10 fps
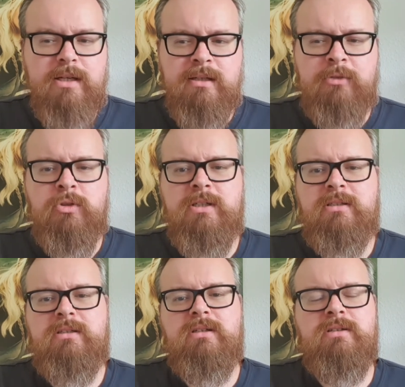
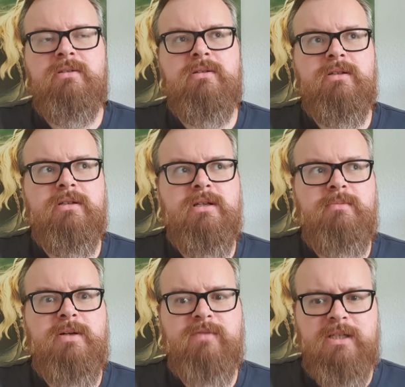Natürlich äh,
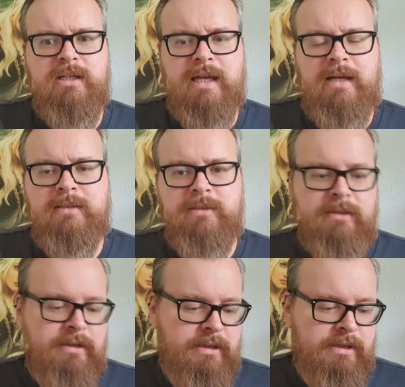immer wieder gerne